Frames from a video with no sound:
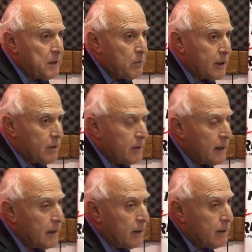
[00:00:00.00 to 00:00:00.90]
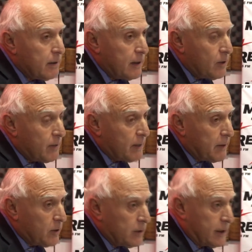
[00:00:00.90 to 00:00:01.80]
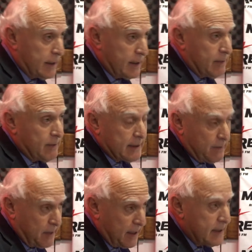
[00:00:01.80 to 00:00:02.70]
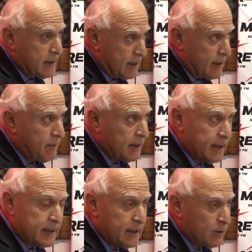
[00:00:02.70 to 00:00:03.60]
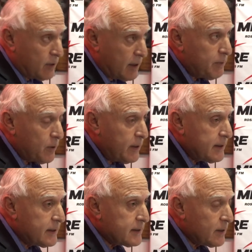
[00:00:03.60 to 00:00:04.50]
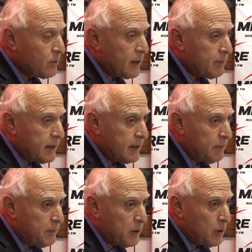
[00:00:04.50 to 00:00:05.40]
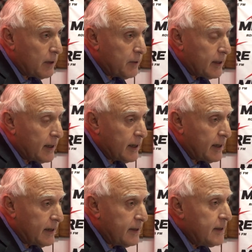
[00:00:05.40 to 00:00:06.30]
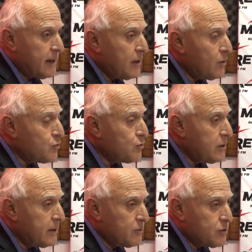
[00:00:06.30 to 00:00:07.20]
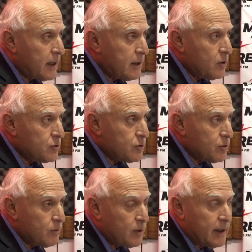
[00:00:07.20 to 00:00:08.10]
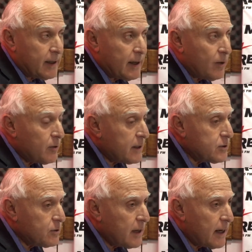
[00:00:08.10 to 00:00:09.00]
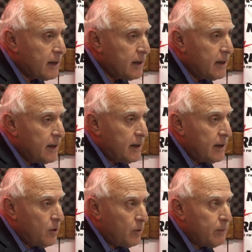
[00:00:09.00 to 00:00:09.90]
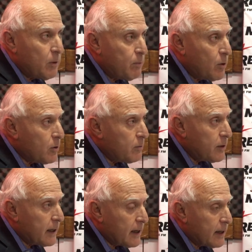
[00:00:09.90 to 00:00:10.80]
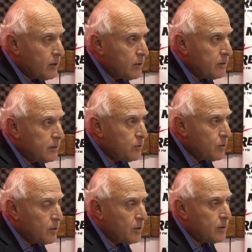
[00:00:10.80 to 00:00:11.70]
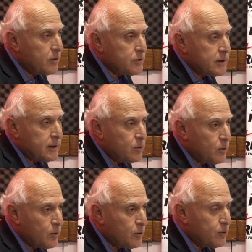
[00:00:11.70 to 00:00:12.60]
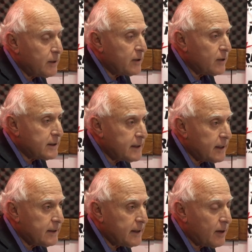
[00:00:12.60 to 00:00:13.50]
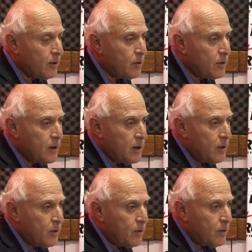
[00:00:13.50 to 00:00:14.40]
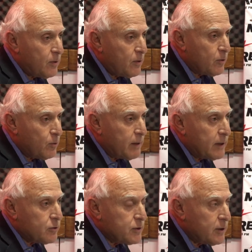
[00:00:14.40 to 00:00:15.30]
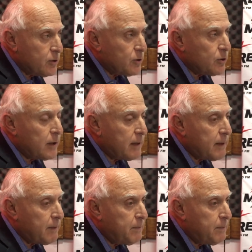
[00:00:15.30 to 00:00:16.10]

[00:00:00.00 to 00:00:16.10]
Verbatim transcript: bueno, y, el, Omar Perotti, que tiene más experiencia, tiene más trayecto en la provincia seguramente, pero la verdad que en los últimos años como legislador nacional lo vimos poco por acá, ¿no? Estuvo, no sé si estuvo durmiendo la siesta o, ocupándose de otros temas,